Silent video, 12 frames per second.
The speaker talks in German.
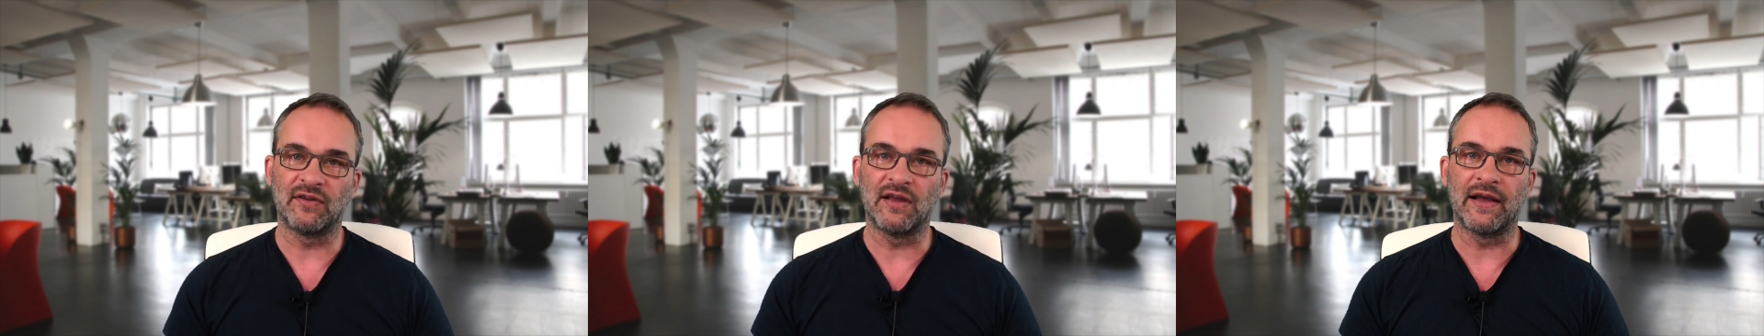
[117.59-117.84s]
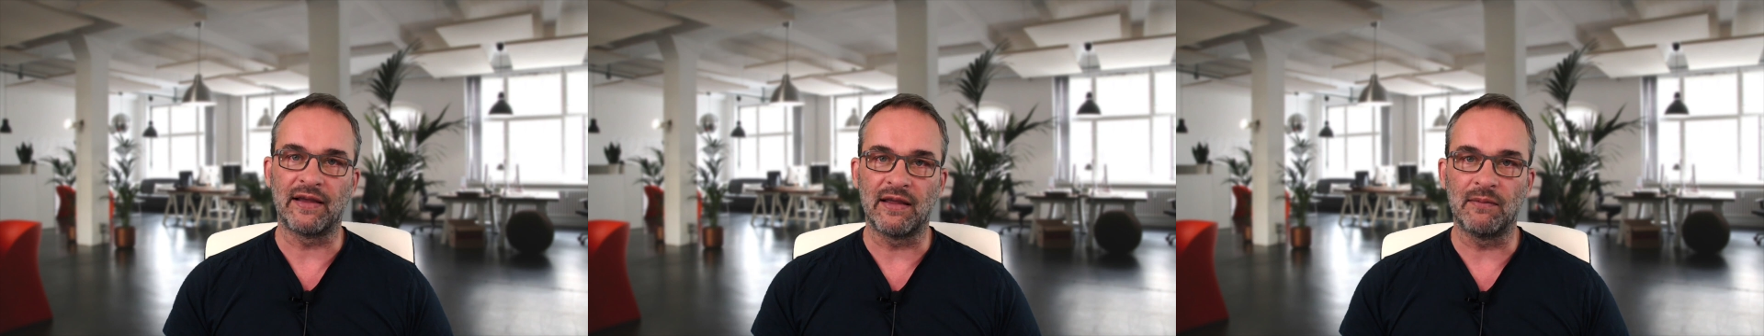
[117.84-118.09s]
die
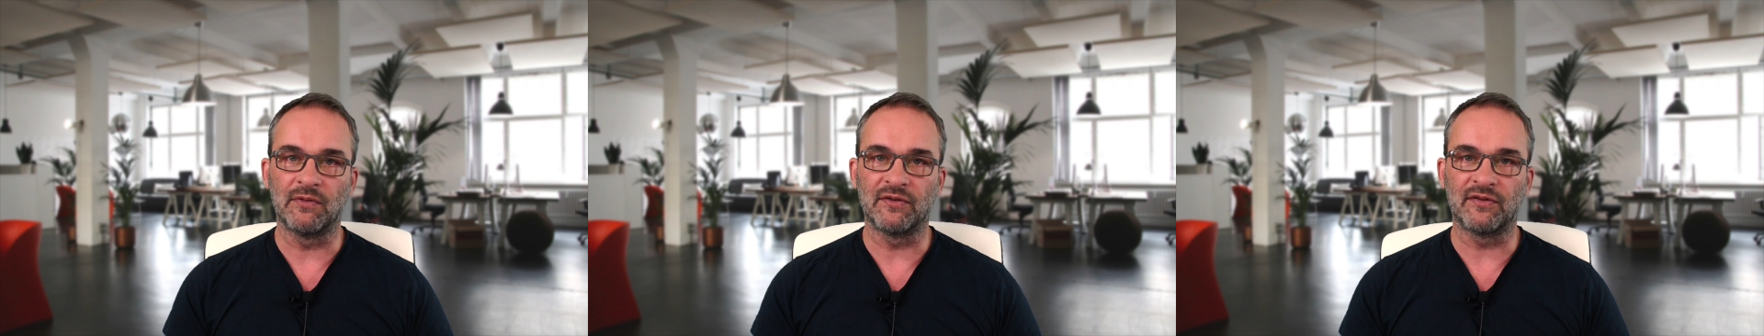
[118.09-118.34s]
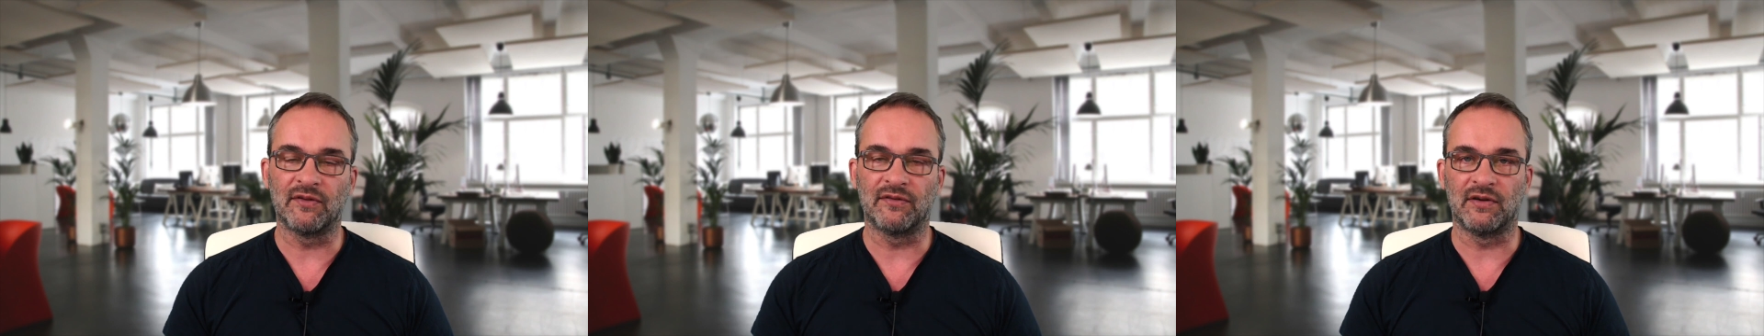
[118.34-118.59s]

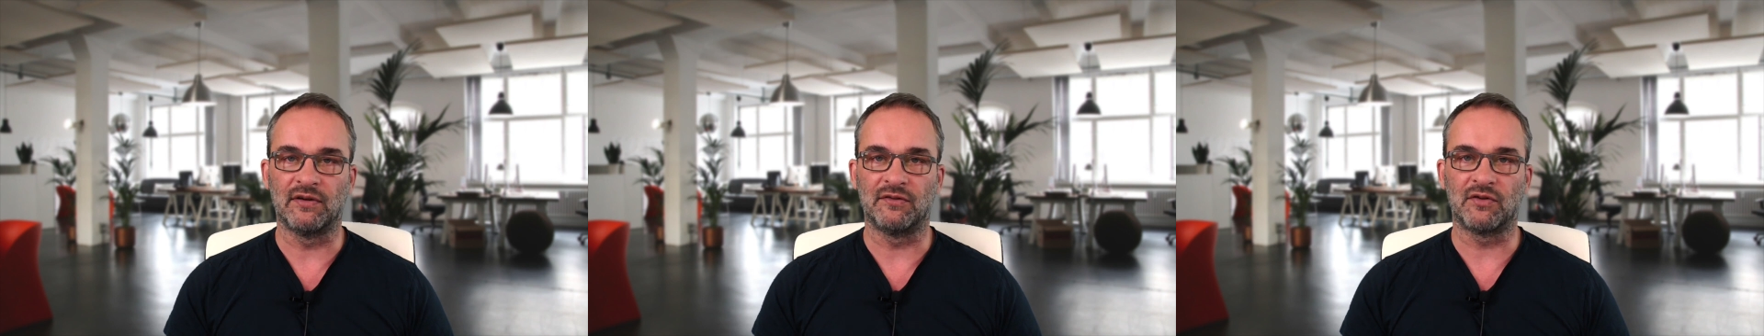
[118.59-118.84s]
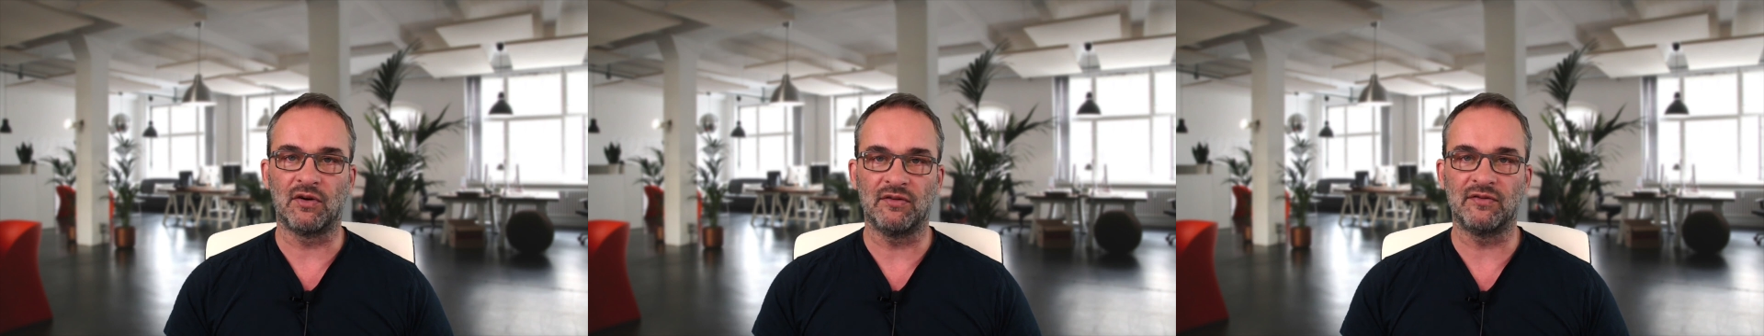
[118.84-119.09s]
Ergebnisse
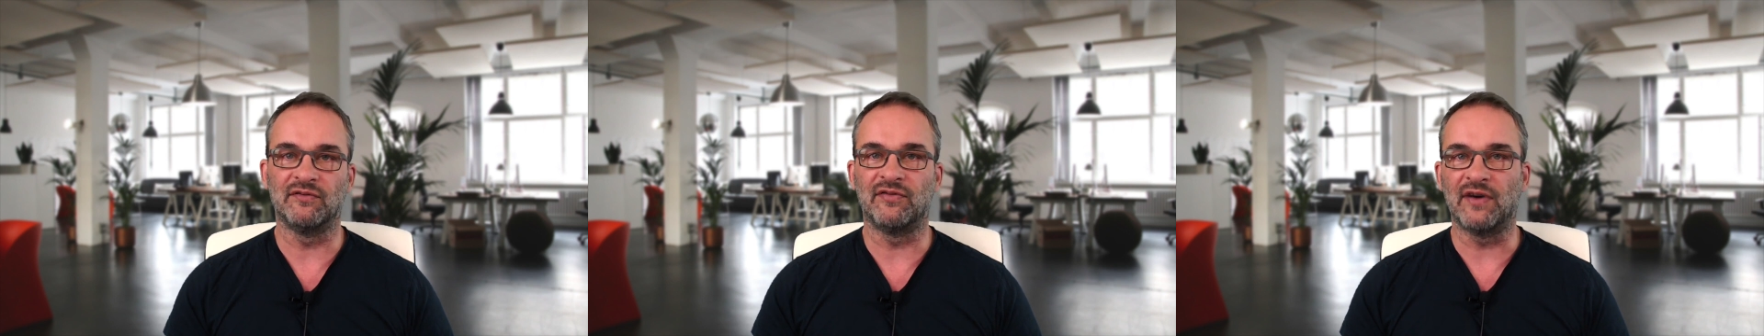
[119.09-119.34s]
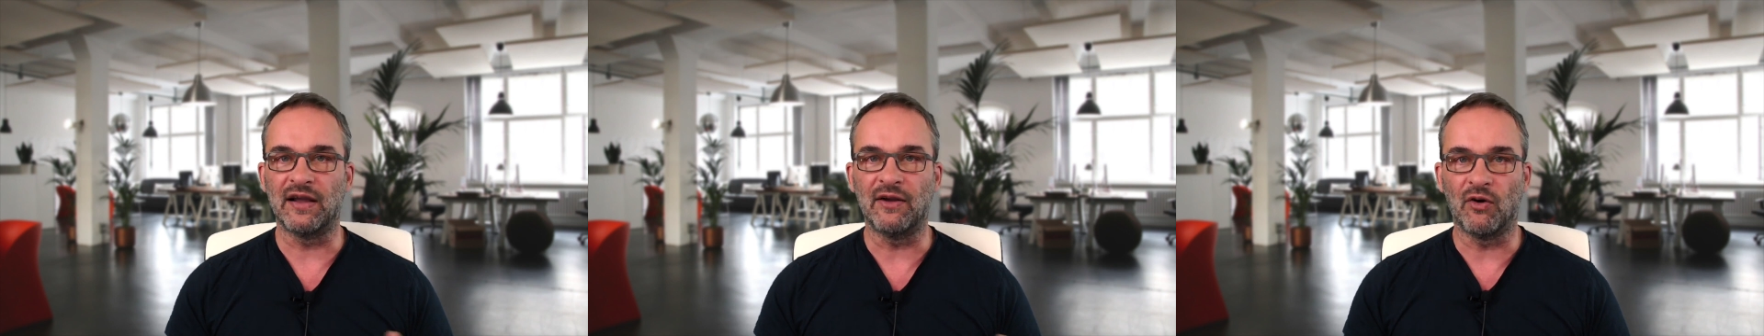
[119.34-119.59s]
sind
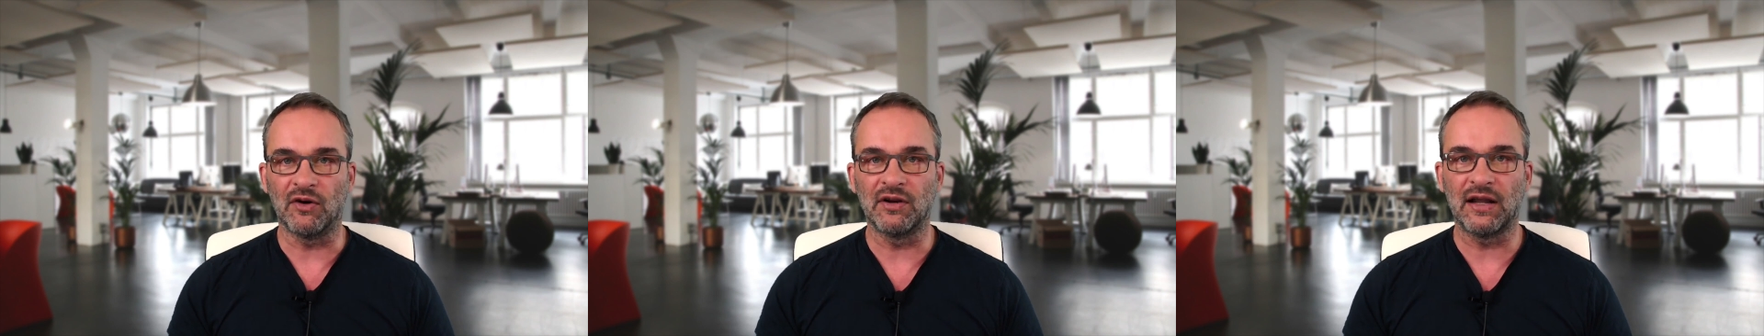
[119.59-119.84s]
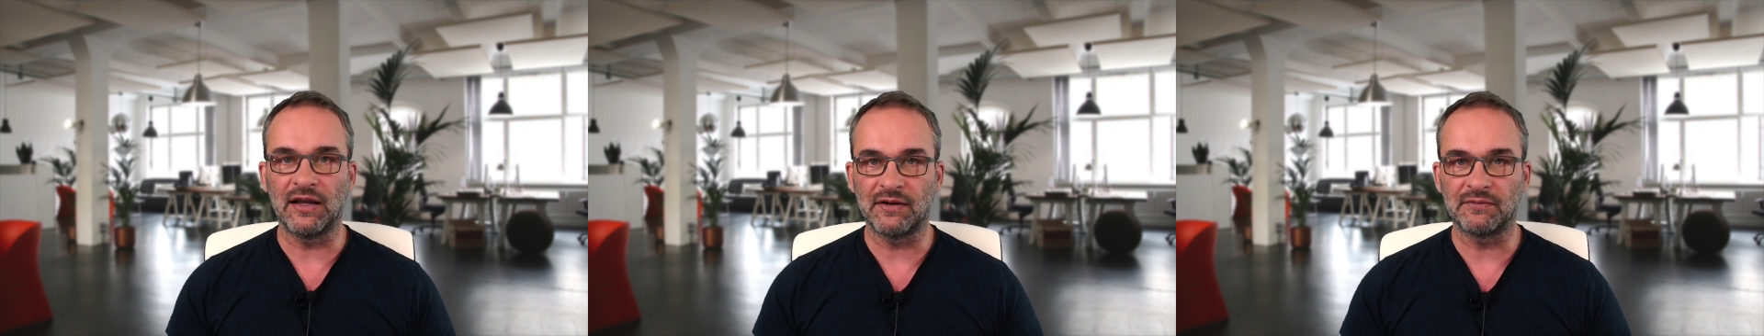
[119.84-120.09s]
kostenfrei
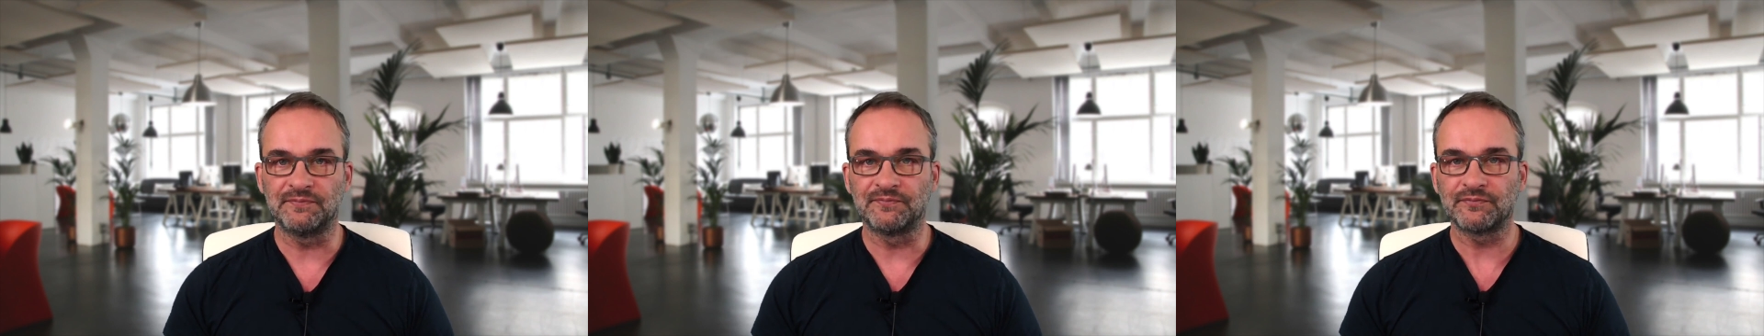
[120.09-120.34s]
online.